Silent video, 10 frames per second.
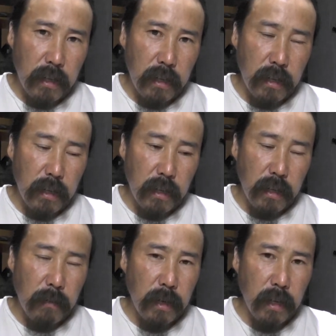э,
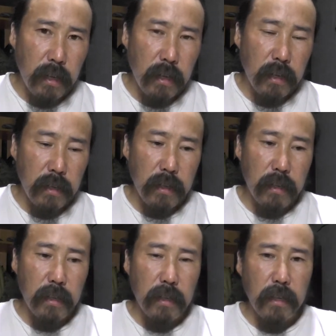имели
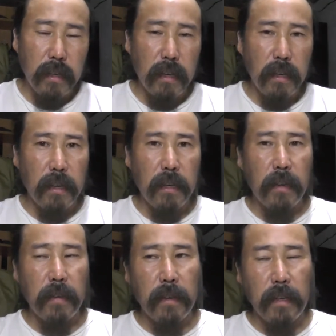э,
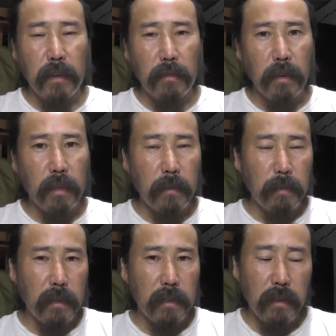какое-то
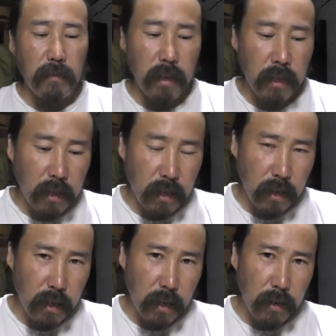
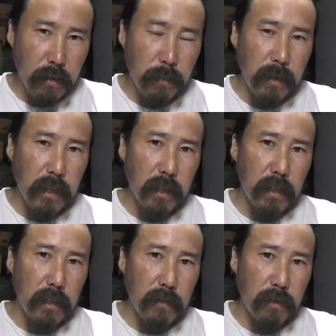представление о
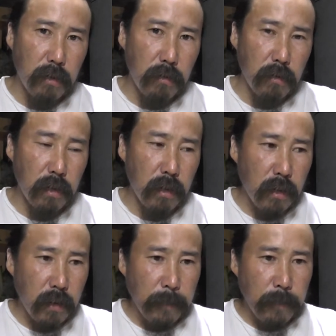перекиси водорода,
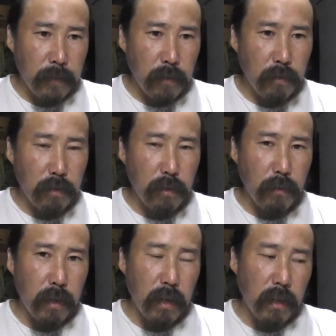ну,
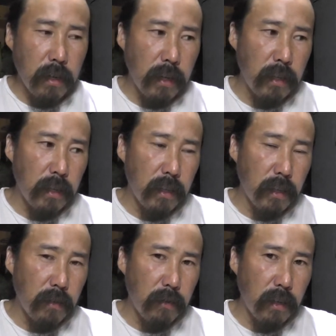чтобы они не
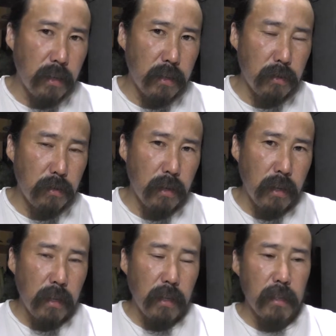говорили, что
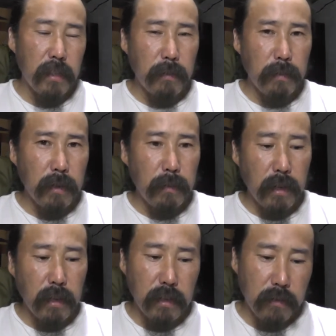если пить
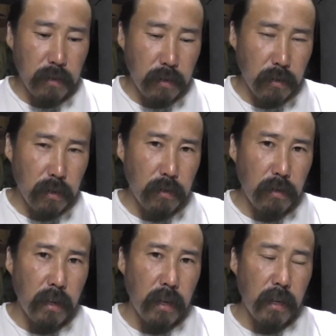перекись водорода, то
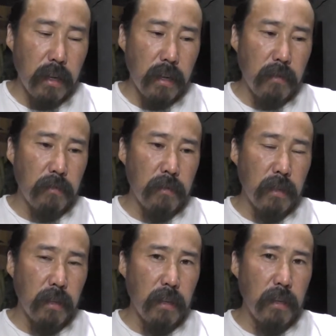а, у
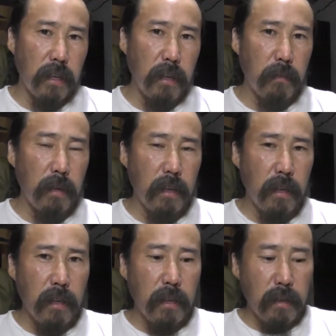них как бы
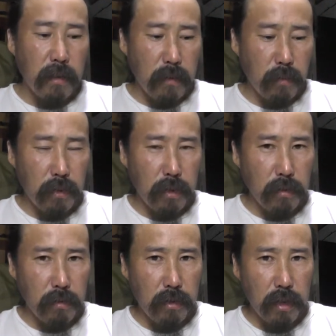будет
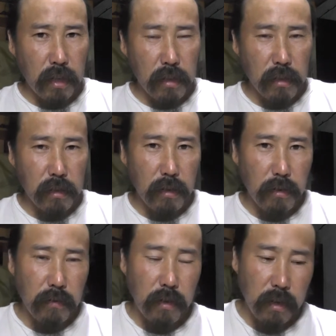улучшаться
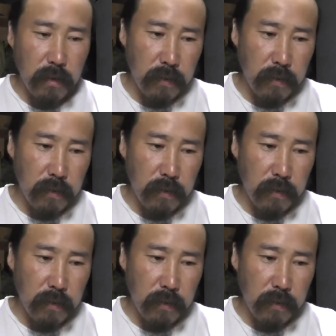здоровье.